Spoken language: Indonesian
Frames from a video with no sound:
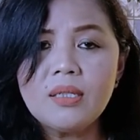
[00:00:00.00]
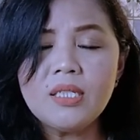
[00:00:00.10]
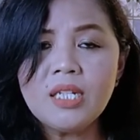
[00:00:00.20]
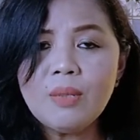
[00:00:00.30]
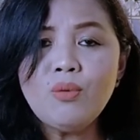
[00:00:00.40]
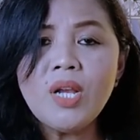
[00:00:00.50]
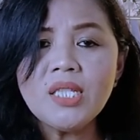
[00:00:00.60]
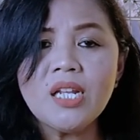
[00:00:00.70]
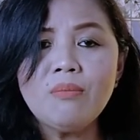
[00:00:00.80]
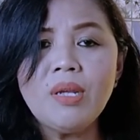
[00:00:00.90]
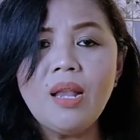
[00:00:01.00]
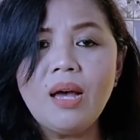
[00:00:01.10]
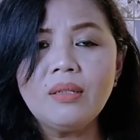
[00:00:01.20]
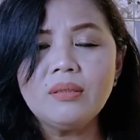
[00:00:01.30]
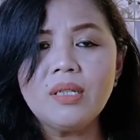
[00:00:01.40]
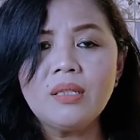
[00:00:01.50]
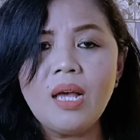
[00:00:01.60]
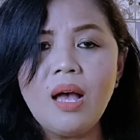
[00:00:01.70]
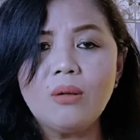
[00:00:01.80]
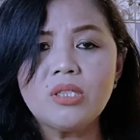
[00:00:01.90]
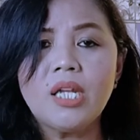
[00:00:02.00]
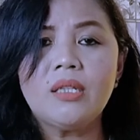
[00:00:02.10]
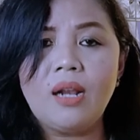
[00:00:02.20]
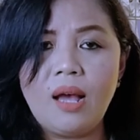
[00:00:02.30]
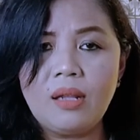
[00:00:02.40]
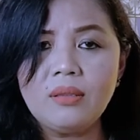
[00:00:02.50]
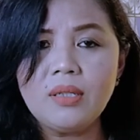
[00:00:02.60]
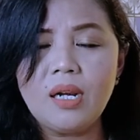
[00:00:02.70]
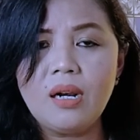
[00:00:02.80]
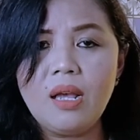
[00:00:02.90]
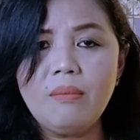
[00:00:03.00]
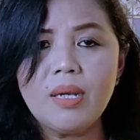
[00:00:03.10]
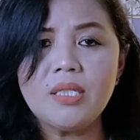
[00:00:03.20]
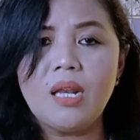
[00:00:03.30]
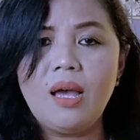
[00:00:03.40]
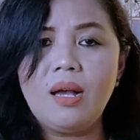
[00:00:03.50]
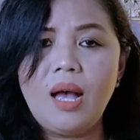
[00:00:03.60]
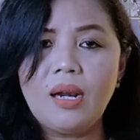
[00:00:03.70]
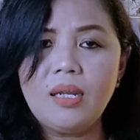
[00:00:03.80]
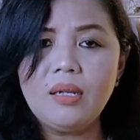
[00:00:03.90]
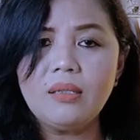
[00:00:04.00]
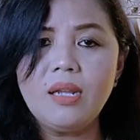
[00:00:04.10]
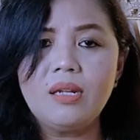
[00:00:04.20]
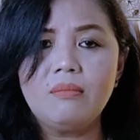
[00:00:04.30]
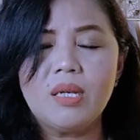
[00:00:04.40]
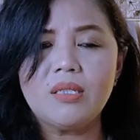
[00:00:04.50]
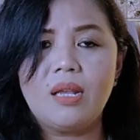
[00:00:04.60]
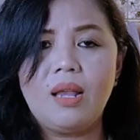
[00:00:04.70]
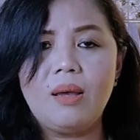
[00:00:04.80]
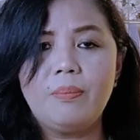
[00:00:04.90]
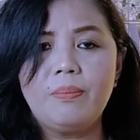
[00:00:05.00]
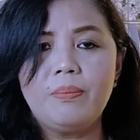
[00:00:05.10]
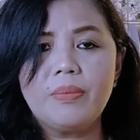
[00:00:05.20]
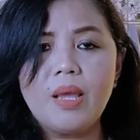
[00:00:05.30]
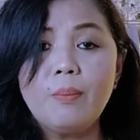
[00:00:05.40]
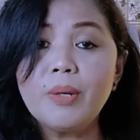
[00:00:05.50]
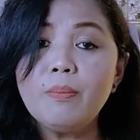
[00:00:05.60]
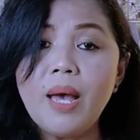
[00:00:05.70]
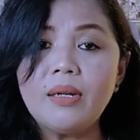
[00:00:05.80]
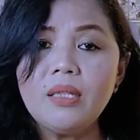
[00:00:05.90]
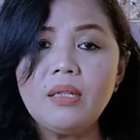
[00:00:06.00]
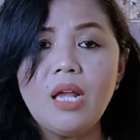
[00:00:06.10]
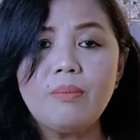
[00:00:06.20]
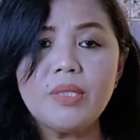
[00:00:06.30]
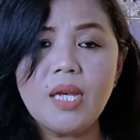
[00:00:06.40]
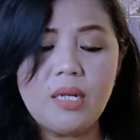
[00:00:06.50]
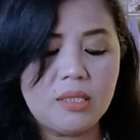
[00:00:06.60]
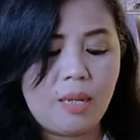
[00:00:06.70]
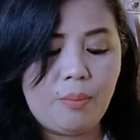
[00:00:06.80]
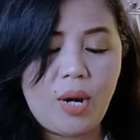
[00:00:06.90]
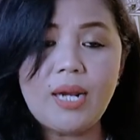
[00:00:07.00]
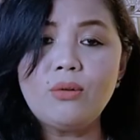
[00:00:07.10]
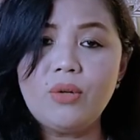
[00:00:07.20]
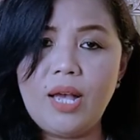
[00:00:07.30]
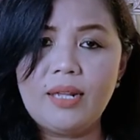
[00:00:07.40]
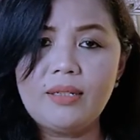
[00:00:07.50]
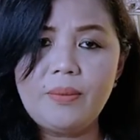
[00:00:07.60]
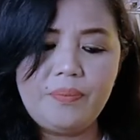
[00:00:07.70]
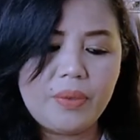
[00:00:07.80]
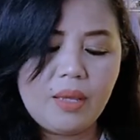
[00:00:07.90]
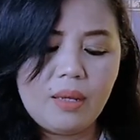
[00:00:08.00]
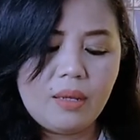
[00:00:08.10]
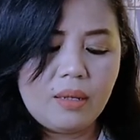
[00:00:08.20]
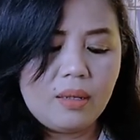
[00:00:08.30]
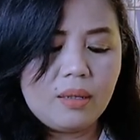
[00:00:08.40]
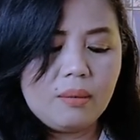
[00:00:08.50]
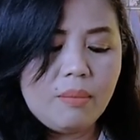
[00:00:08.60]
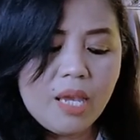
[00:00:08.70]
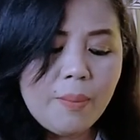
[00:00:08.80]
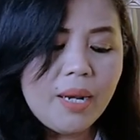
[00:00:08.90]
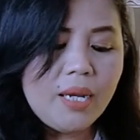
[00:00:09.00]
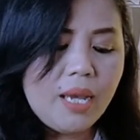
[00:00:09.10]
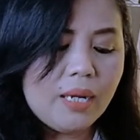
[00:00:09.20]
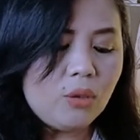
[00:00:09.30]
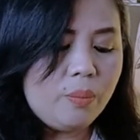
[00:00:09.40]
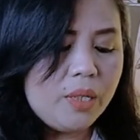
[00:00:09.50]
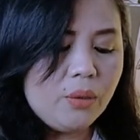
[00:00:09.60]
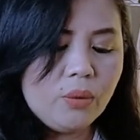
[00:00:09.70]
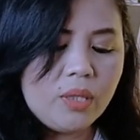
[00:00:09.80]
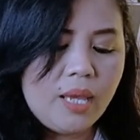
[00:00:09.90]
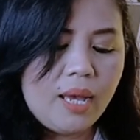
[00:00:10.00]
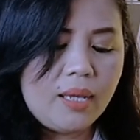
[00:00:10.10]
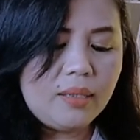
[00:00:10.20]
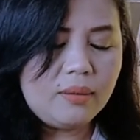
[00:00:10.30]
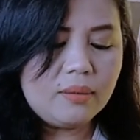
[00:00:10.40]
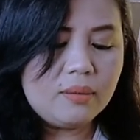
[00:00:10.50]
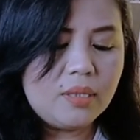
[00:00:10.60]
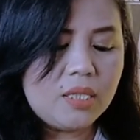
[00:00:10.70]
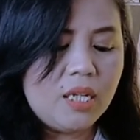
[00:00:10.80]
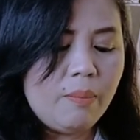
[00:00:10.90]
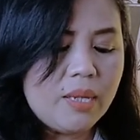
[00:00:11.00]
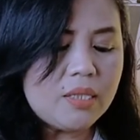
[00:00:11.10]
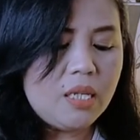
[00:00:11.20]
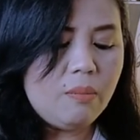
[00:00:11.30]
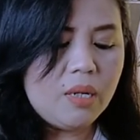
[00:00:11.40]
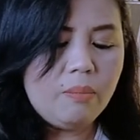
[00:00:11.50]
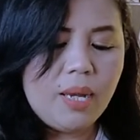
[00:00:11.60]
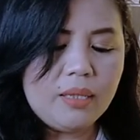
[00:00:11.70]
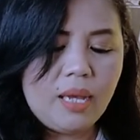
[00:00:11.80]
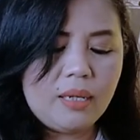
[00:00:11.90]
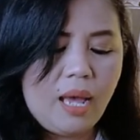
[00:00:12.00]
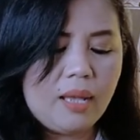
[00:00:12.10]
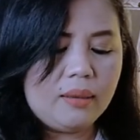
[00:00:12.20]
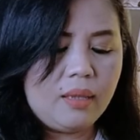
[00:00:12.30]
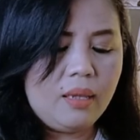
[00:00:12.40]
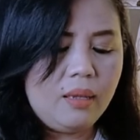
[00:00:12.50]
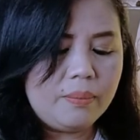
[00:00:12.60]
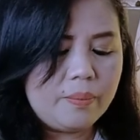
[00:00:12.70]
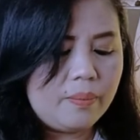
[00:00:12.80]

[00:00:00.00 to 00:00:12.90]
di sini bunda sering bilang kita harus netral karena masalah karir dan masalah pribadi tidak bisa dicampur adukkan bagaimana di kartu berikutnya di sini masih melibatkan hati